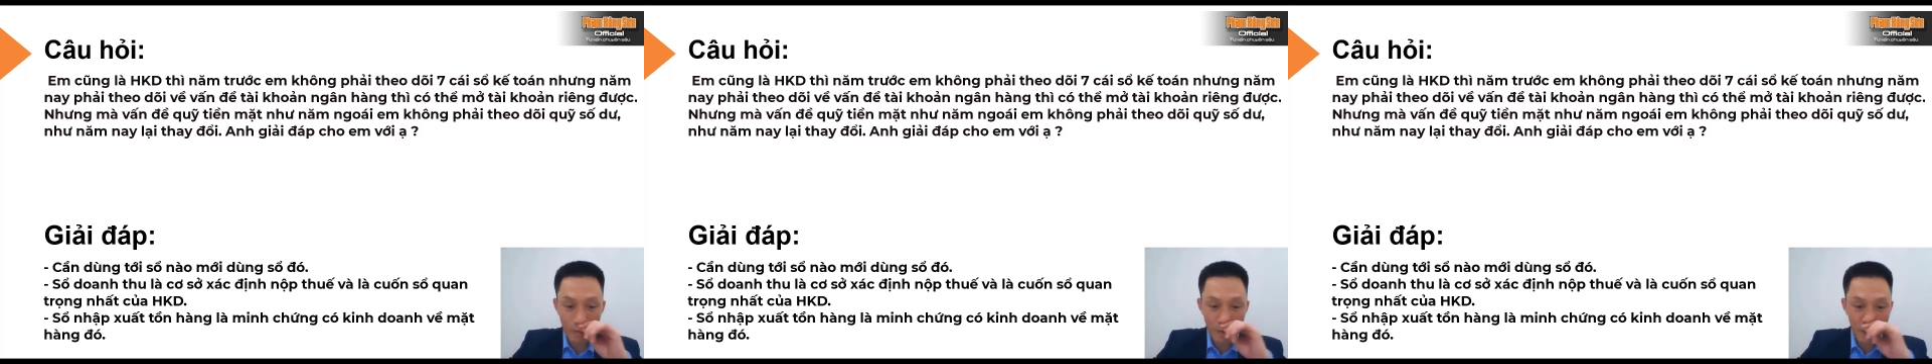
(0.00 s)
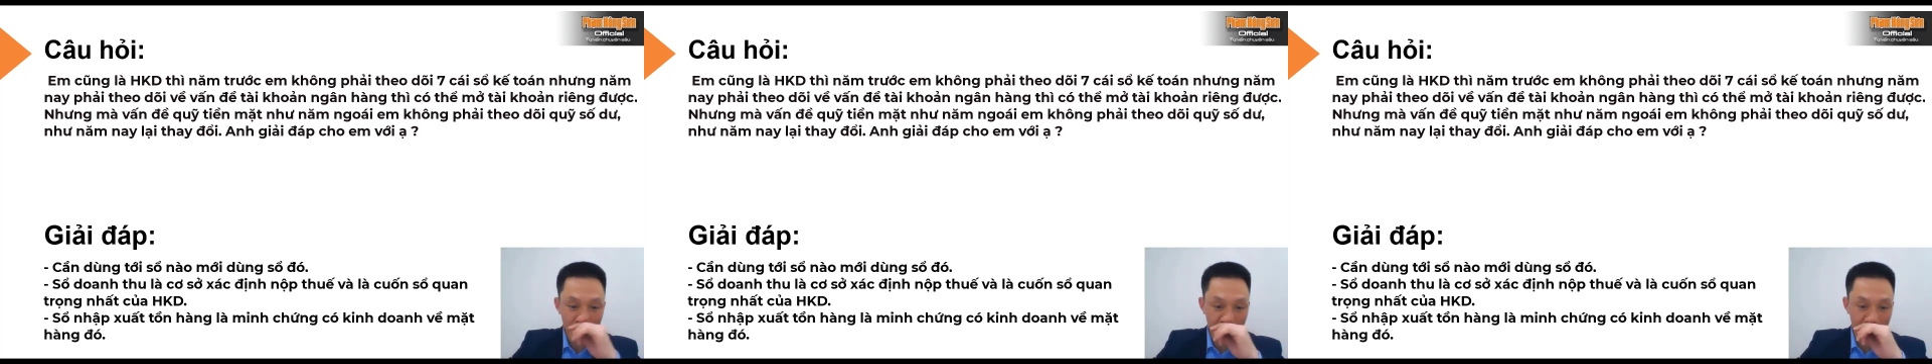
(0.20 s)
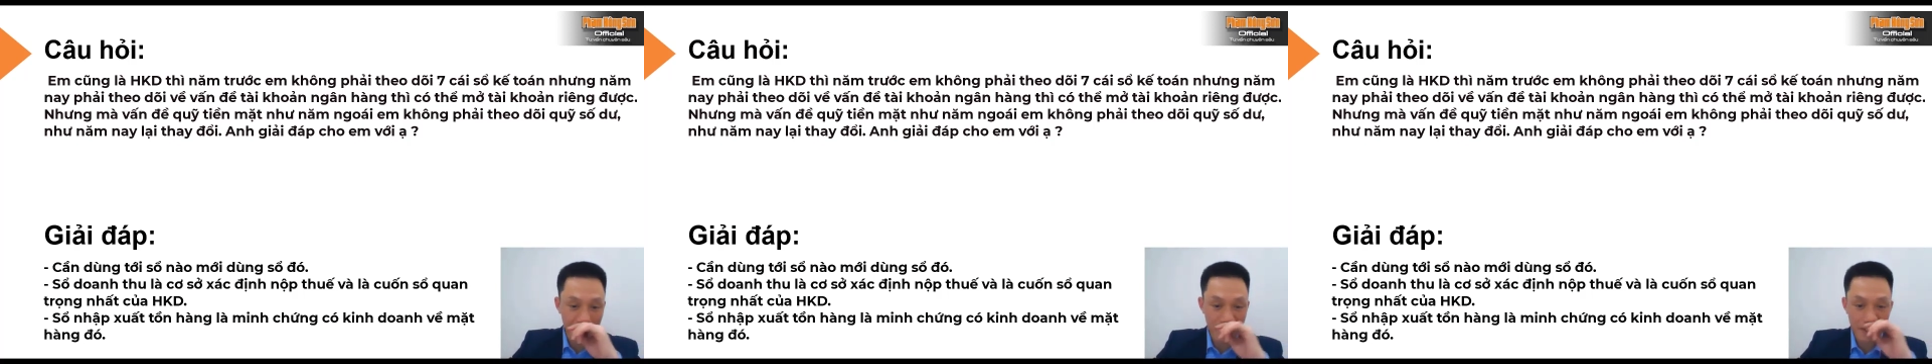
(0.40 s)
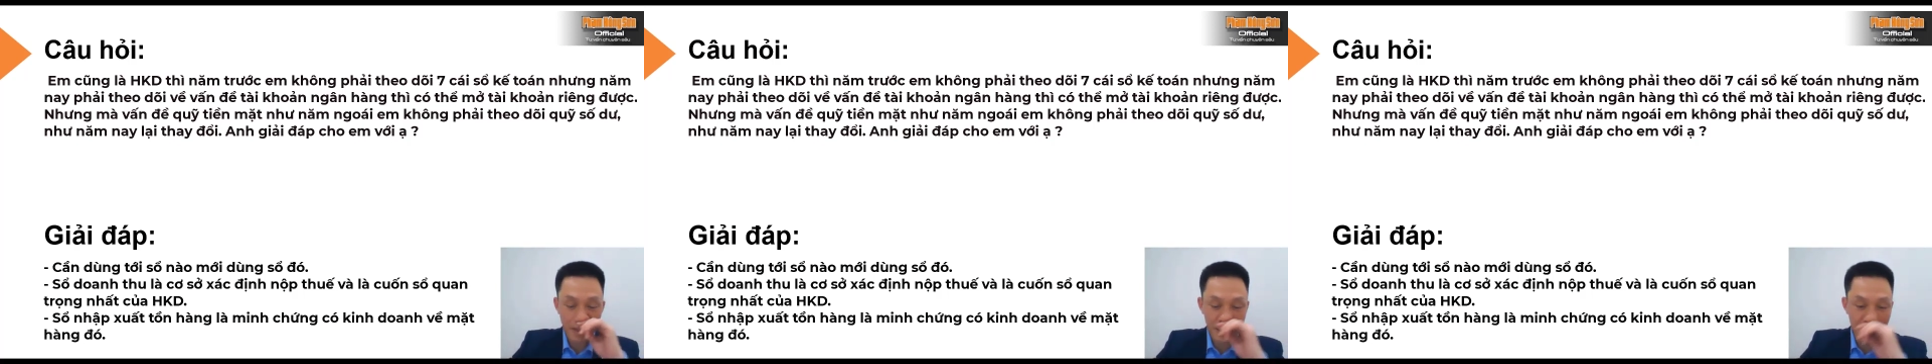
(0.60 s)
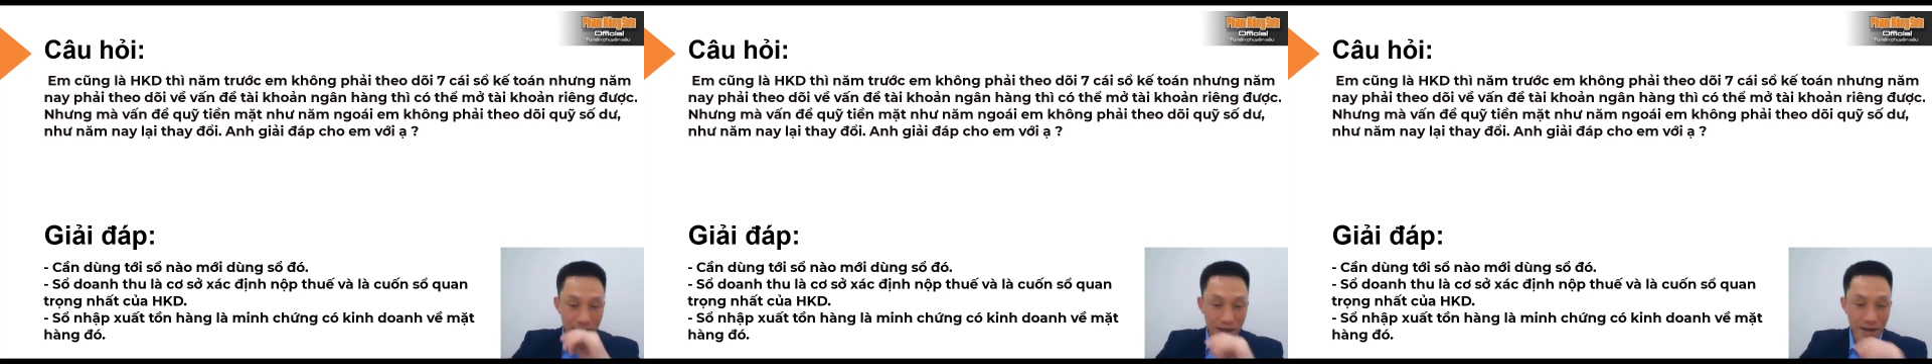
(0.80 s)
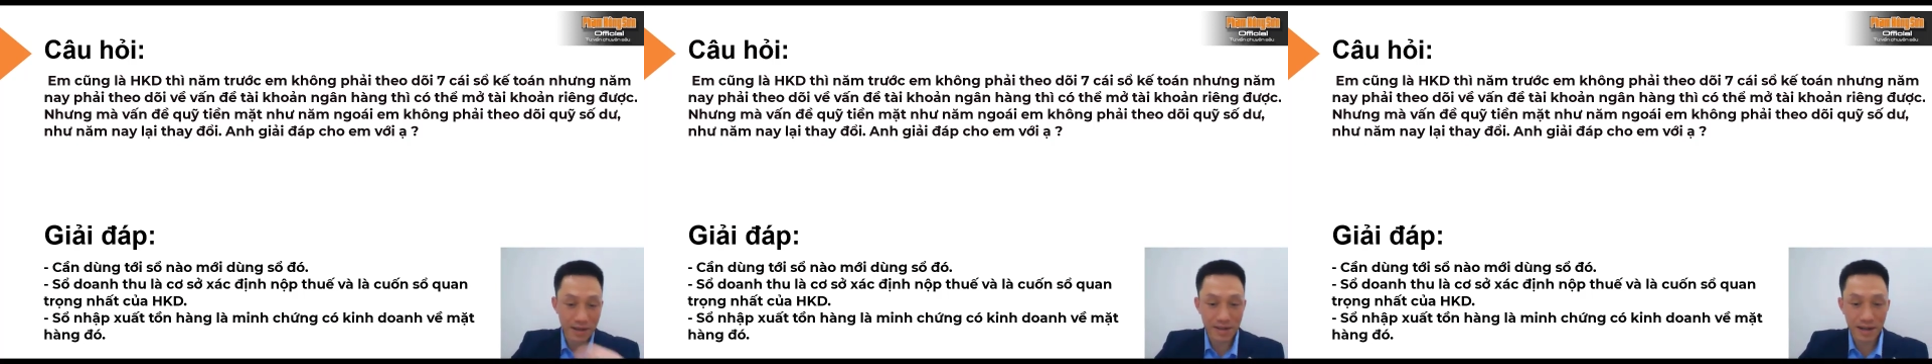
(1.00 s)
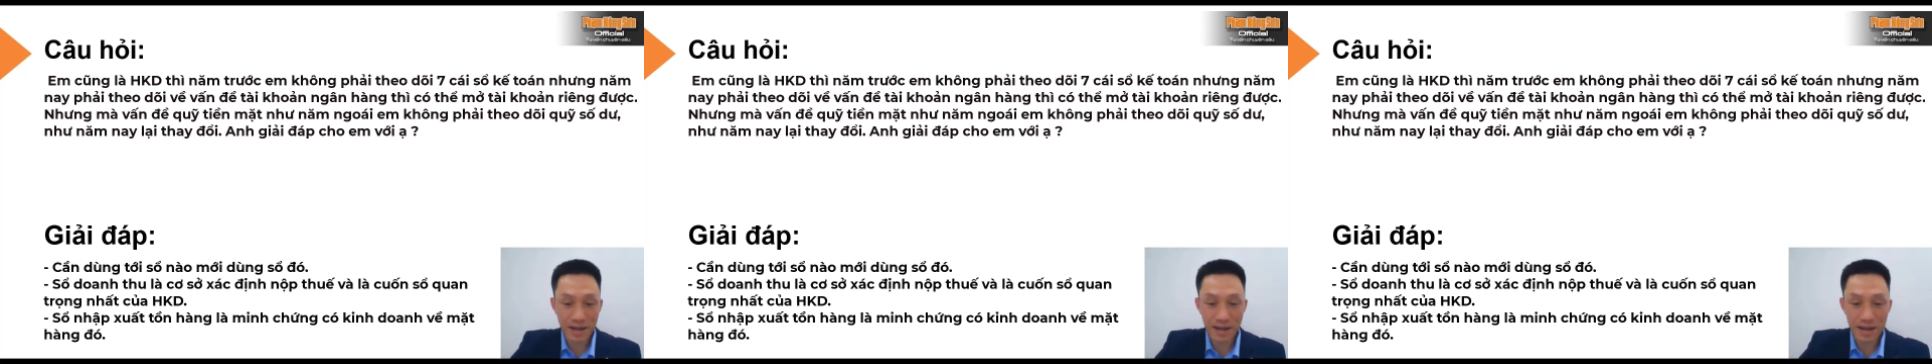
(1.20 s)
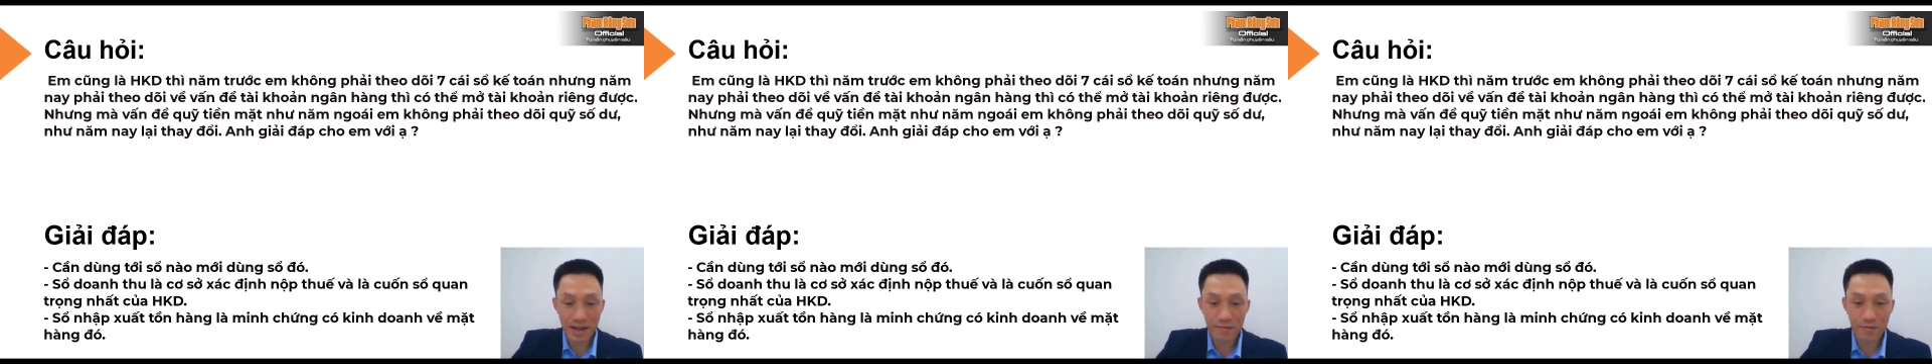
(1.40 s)
vâng. cũng uh, thực hiện
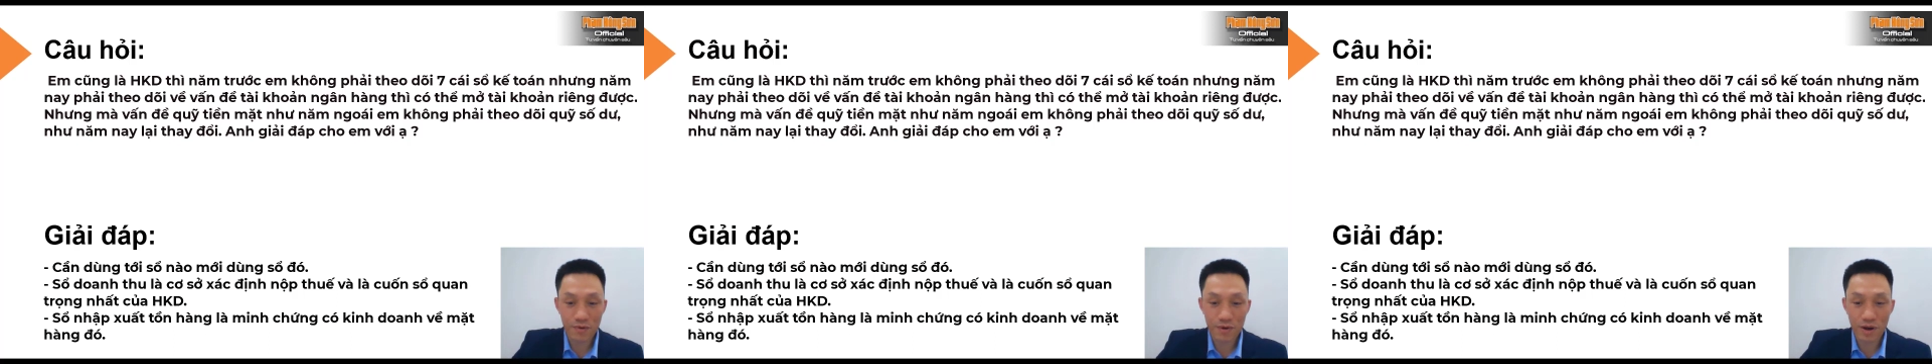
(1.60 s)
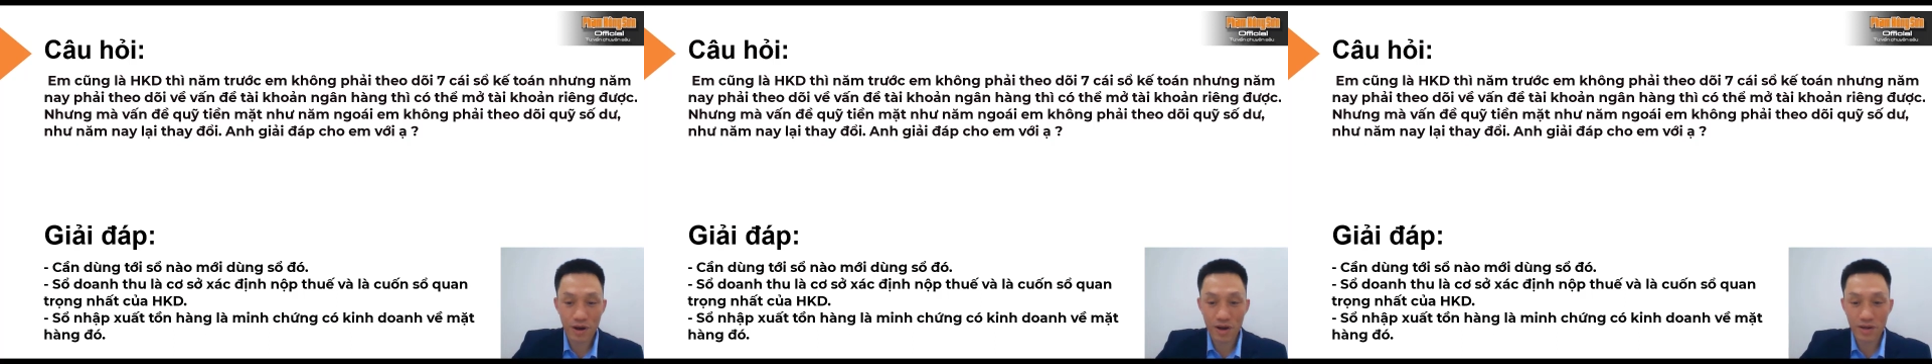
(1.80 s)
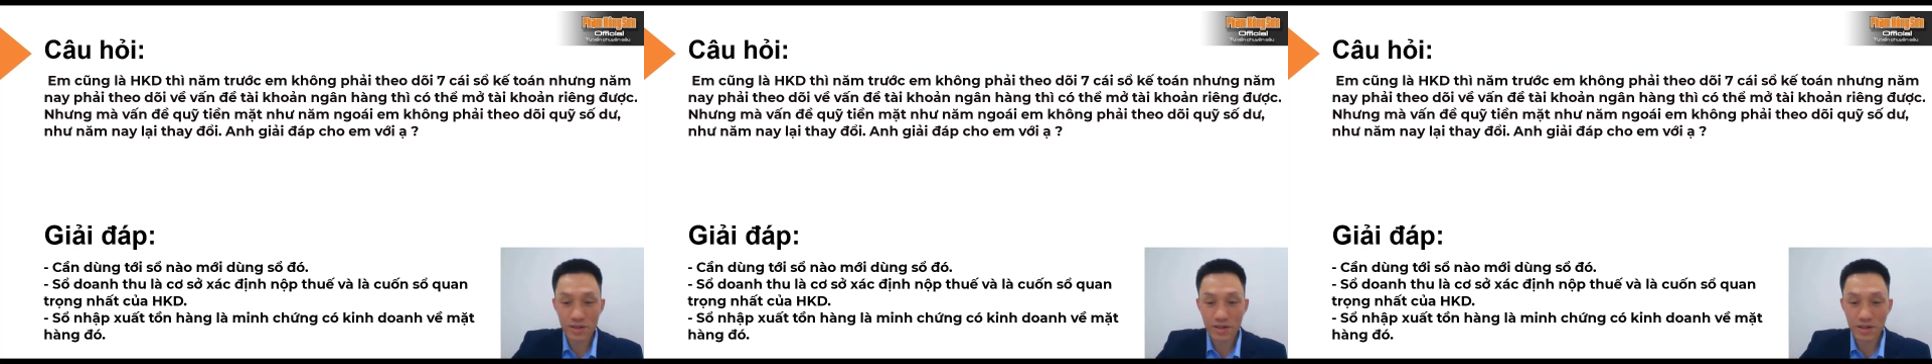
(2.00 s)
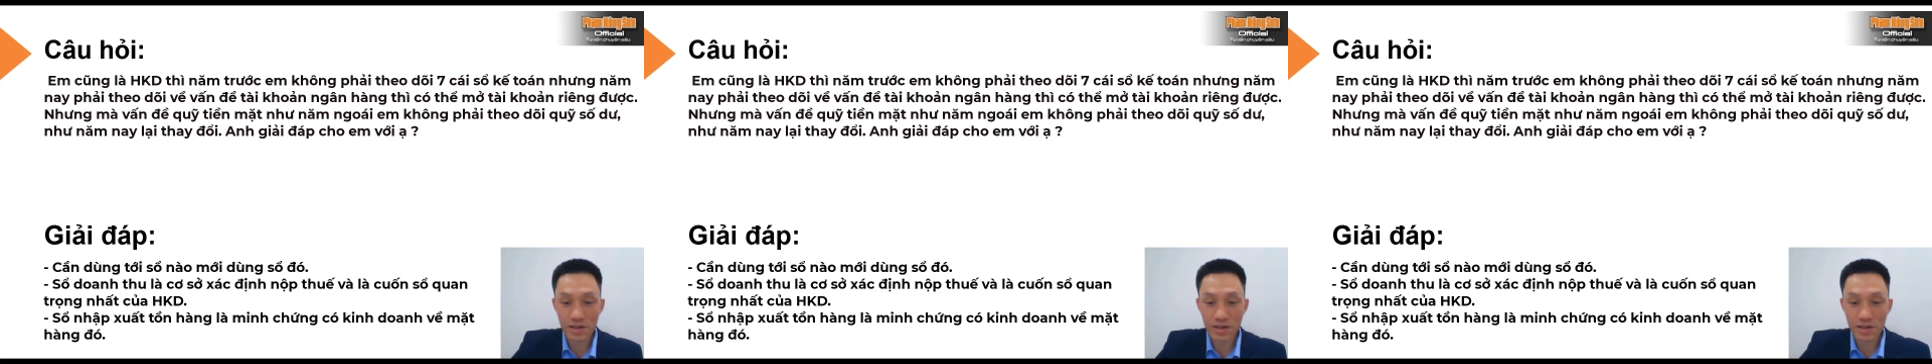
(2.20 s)
các cái nghiệp vụ đó